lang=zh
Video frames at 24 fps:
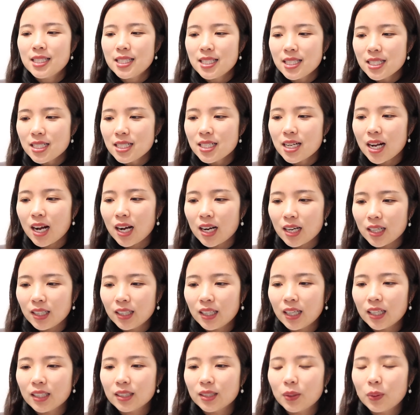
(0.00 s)
自然而
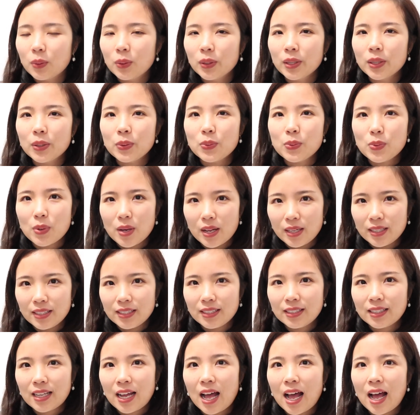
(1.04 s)
然的会远
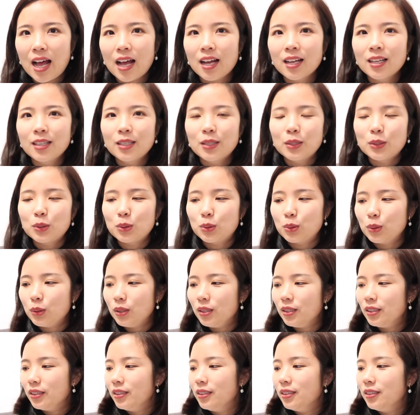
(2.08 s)
离他，所
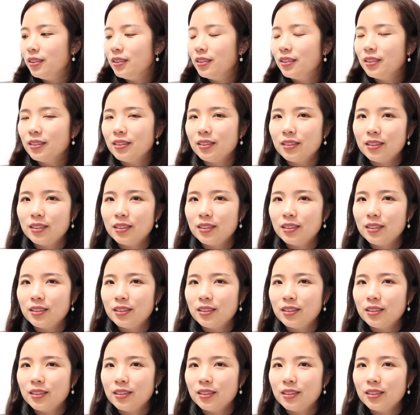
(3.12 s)
以呢，